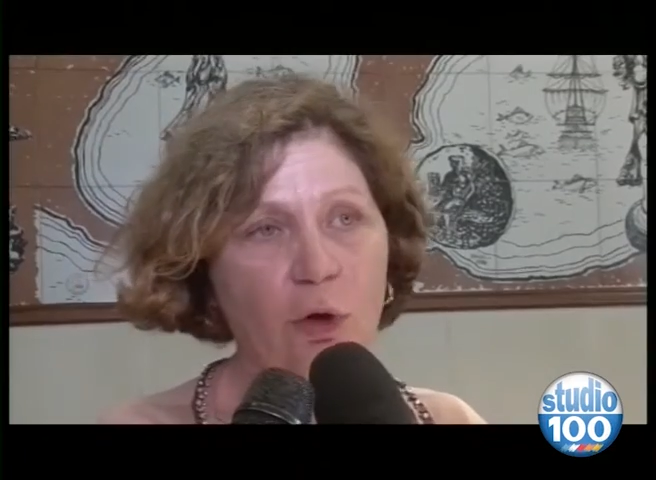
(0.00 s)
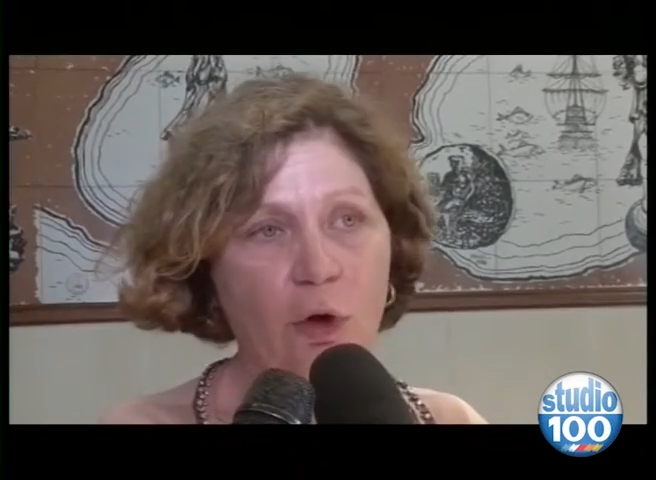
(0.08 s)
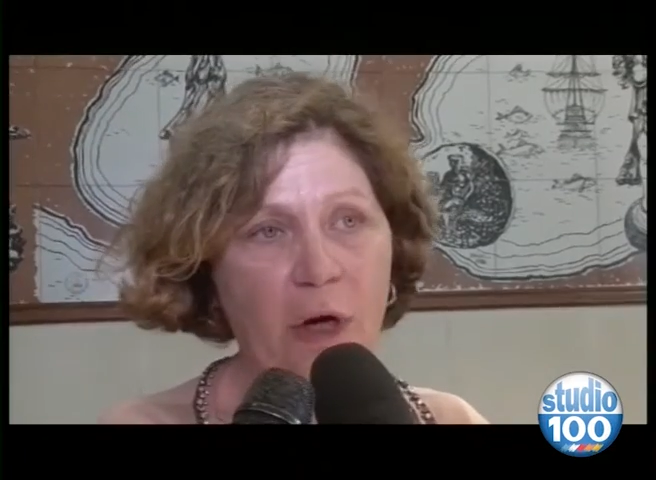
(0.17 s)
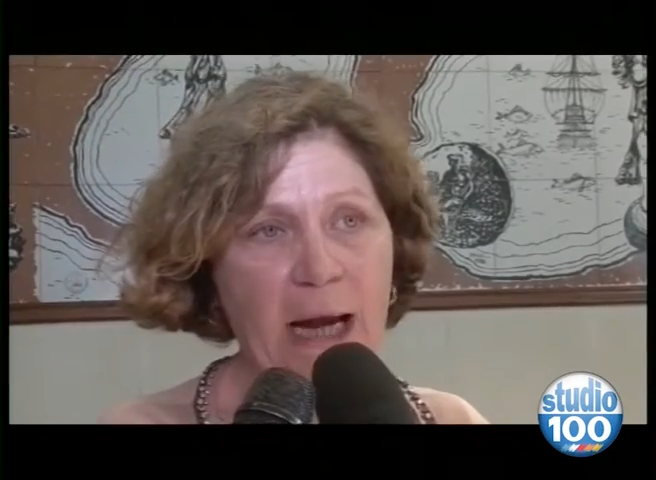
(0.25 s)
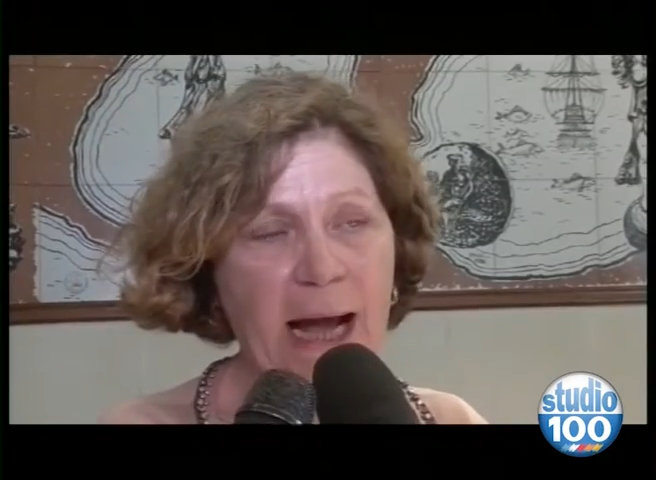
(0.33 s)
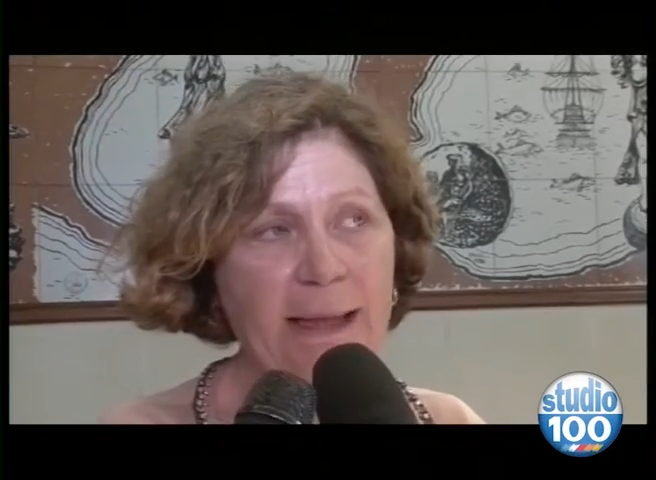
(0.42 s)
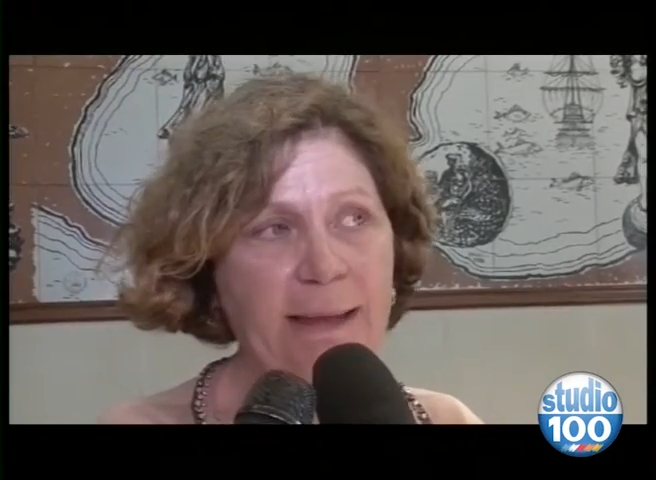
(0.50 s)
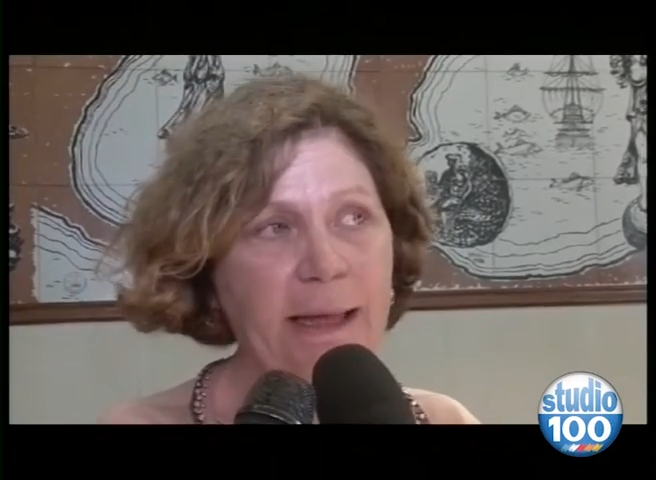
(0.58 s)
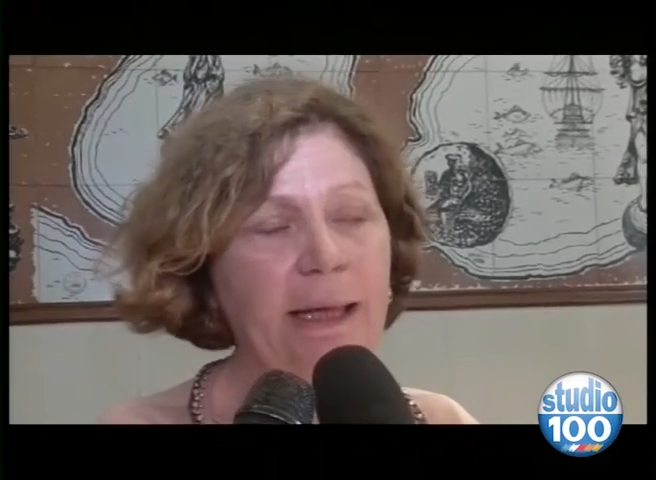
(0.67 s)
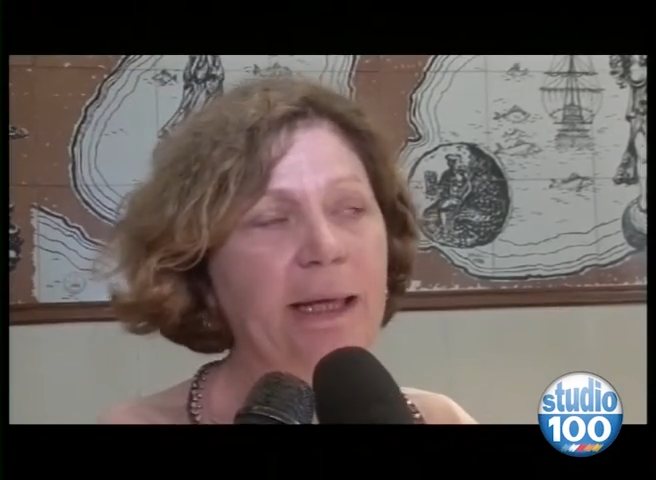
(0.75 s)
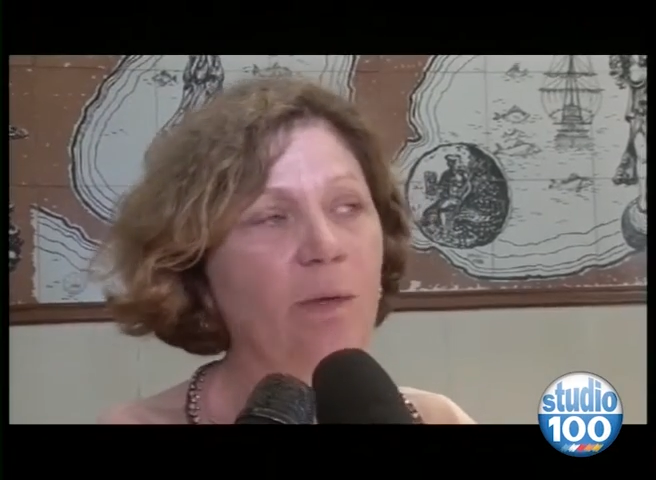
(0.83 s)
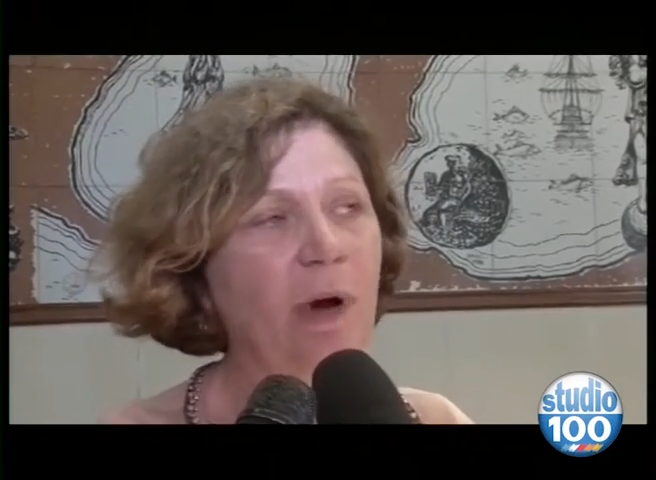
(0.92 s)

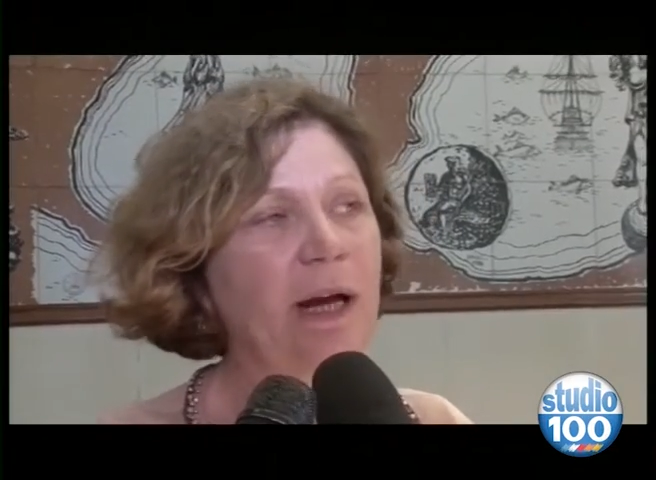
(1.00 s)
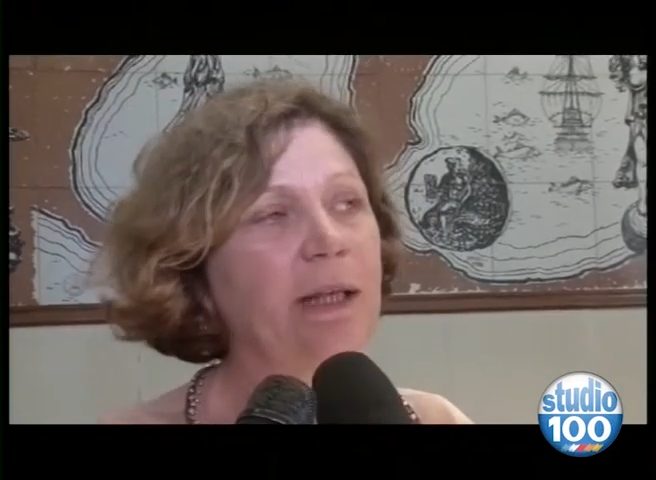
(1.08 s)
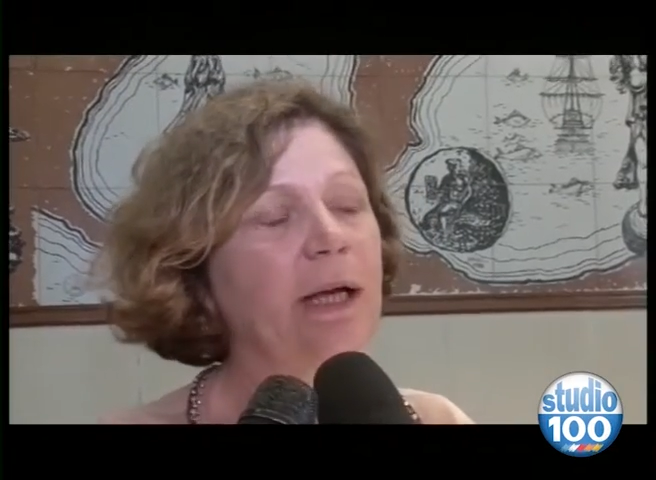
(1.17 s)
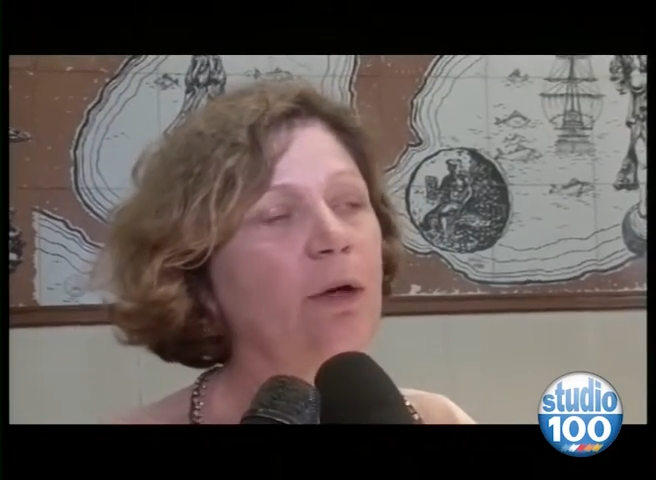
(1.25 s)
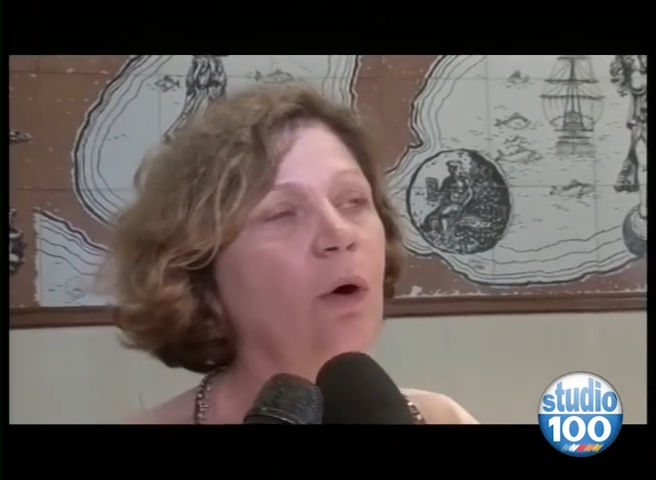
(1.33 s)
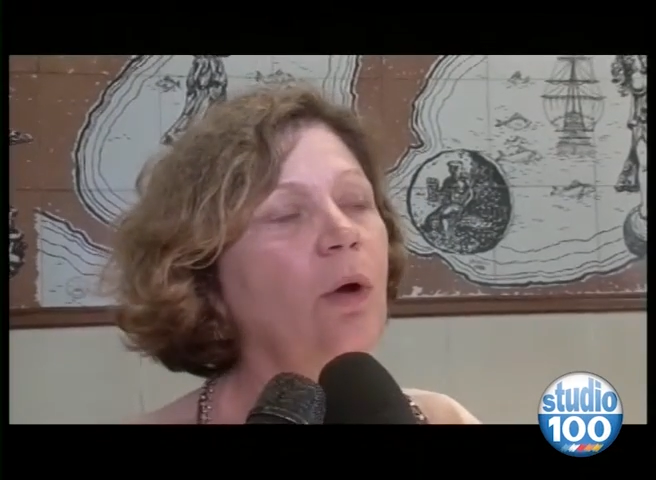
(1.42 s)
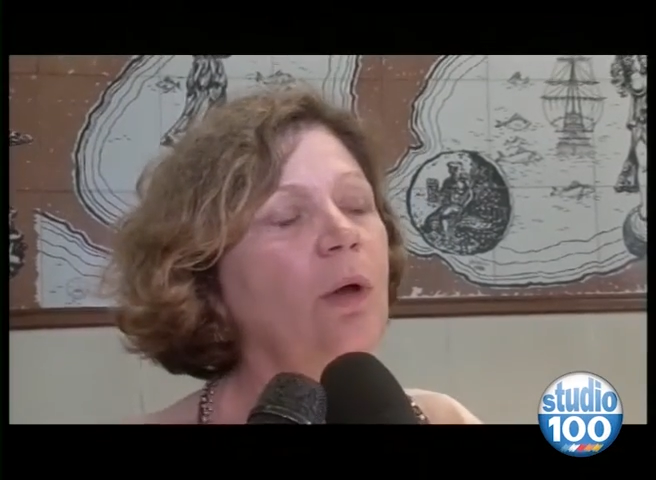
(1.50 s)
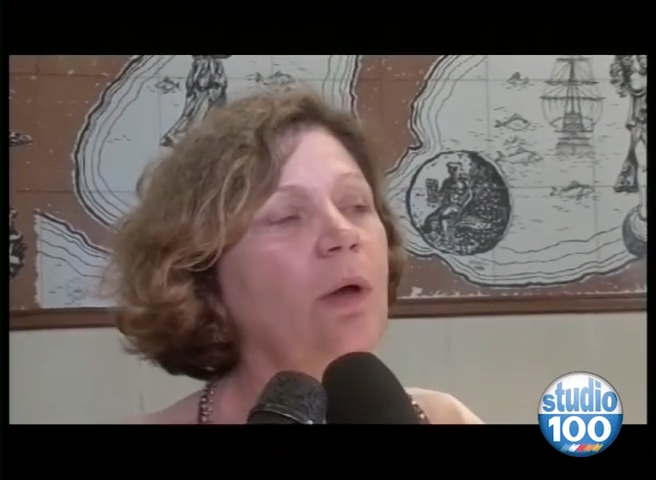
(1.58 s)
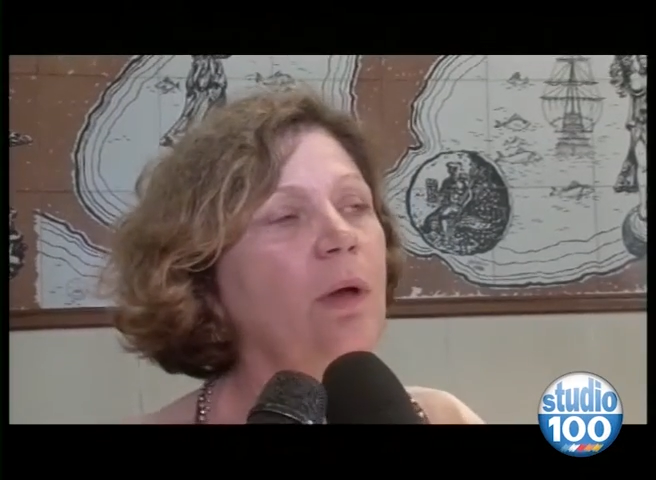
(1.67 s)
correlate che riguardano,